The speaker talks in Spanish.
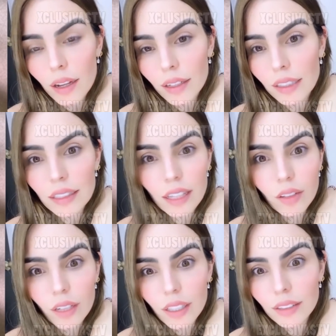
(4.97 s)

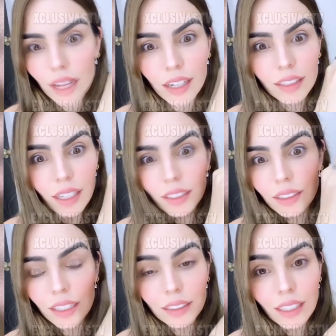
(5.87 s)
diciéndoles tal y tal y tal y